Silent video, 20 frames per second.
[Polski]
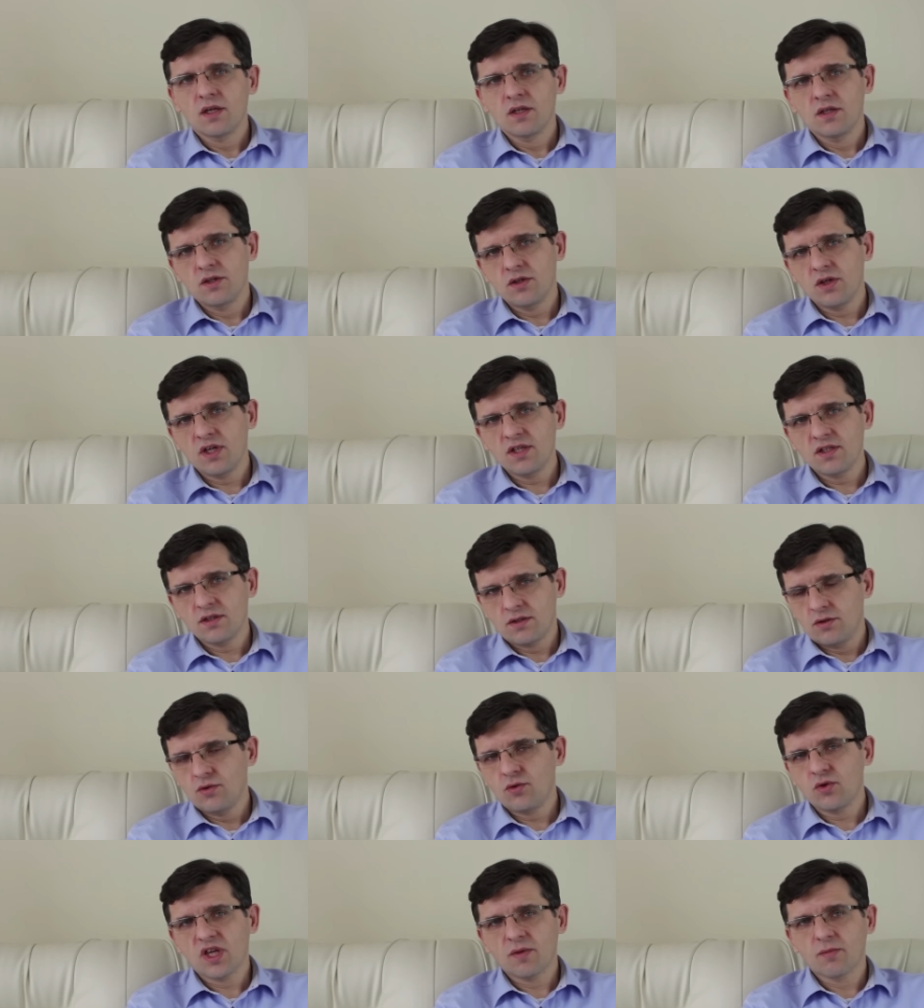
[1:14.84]
I to
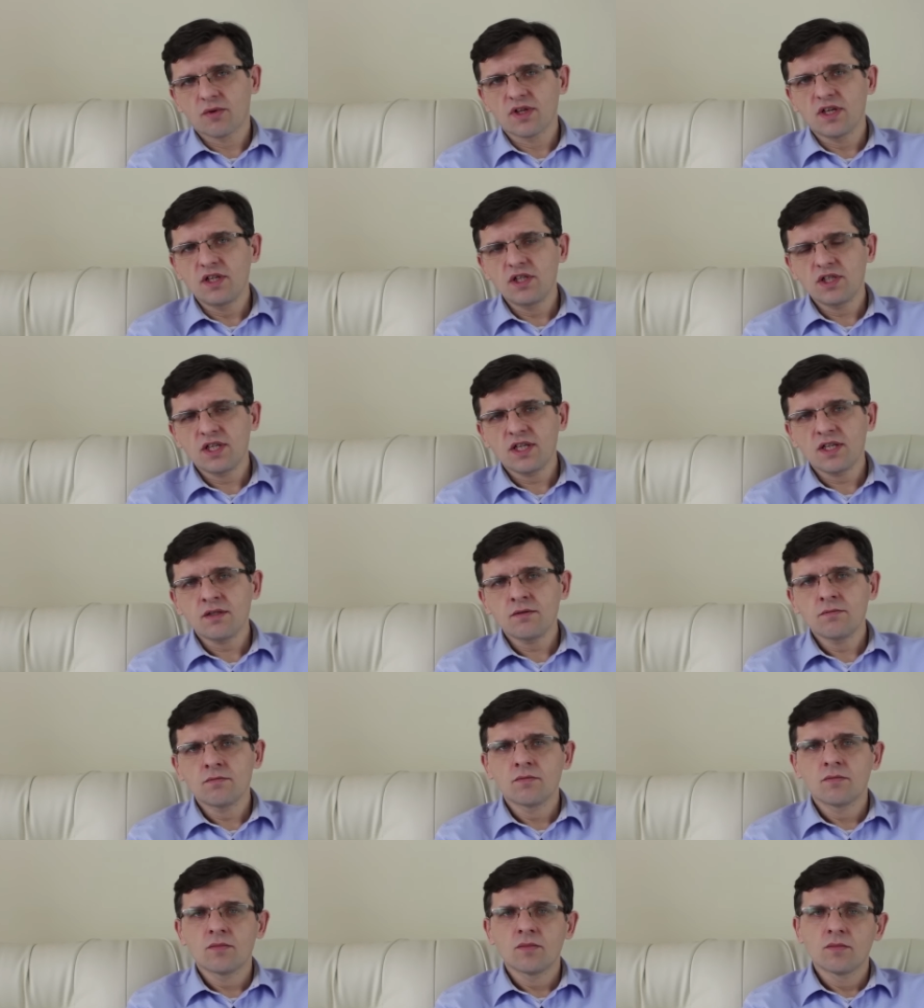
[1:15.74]
jest drugie podejście.
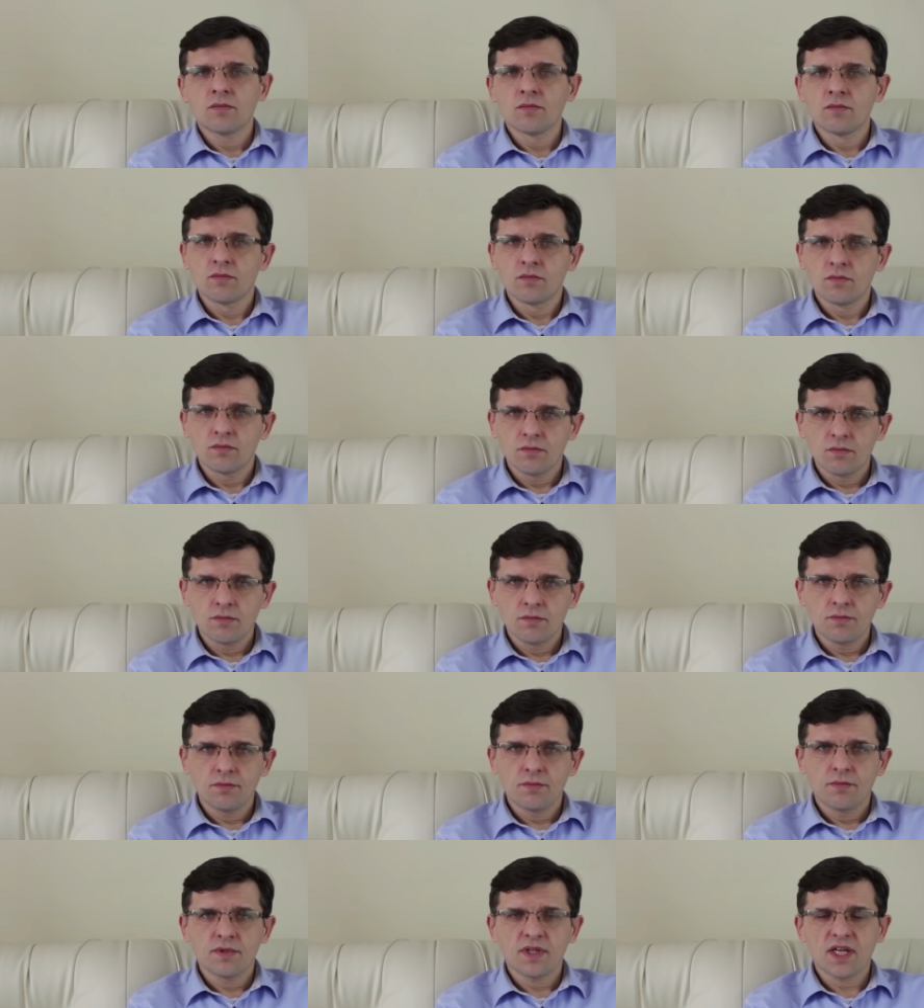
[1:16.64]

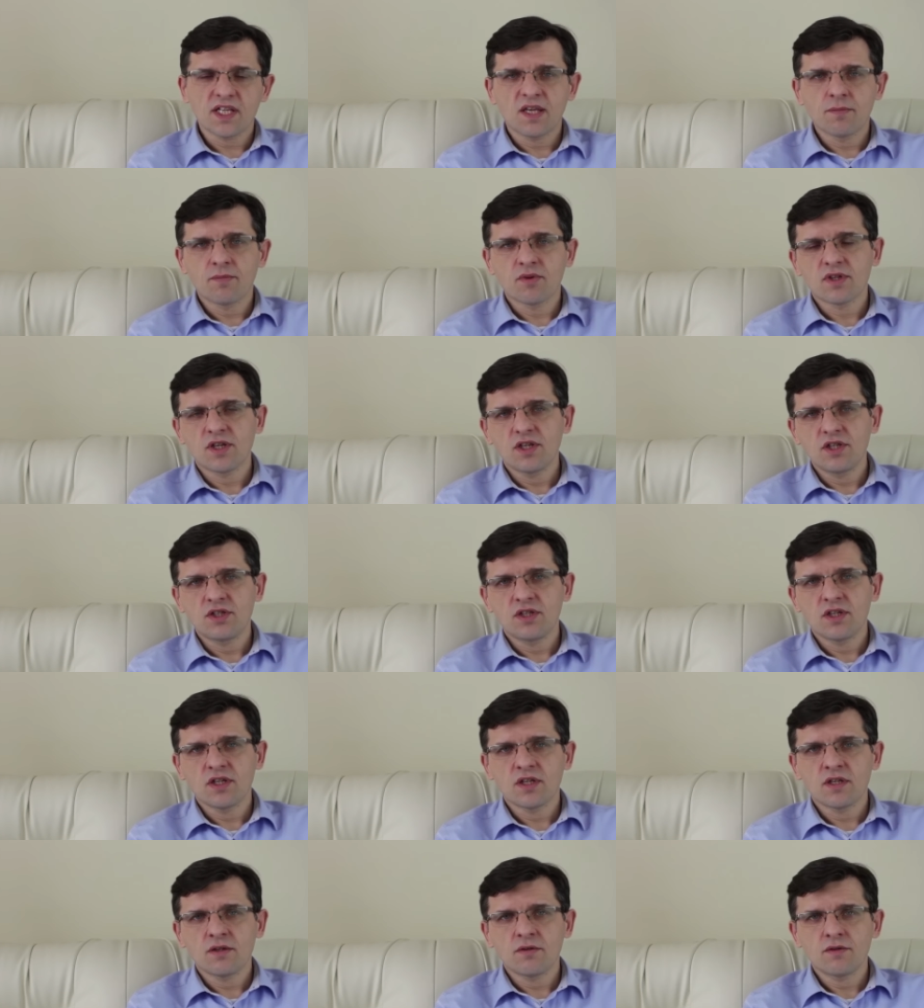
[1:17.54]
Takie
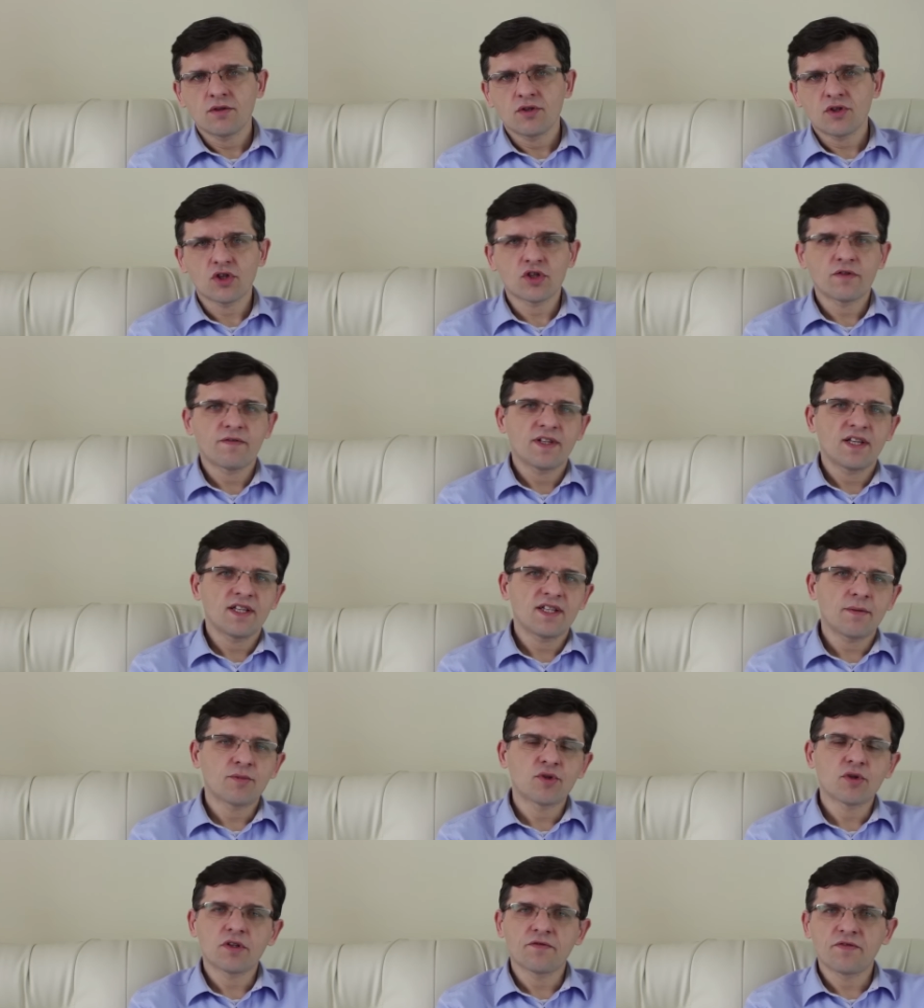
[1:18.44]
podejście stosowane jest
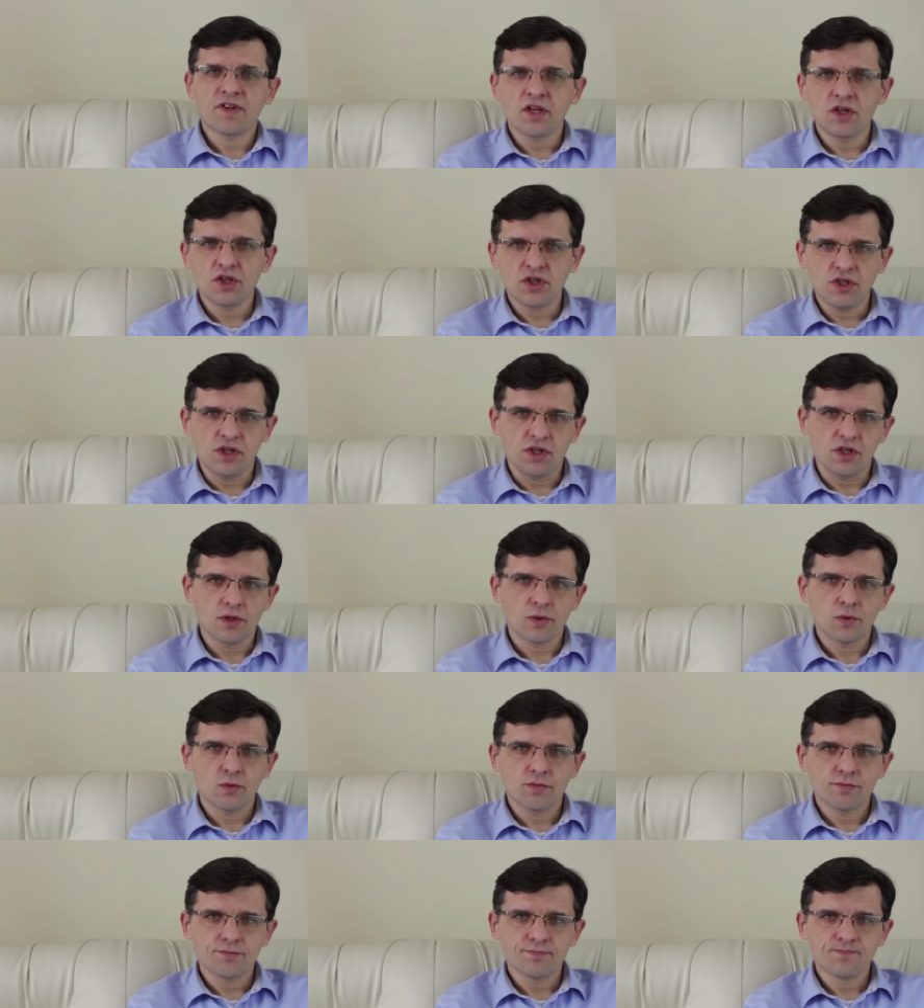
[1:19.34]
na przykład w reengineeringu.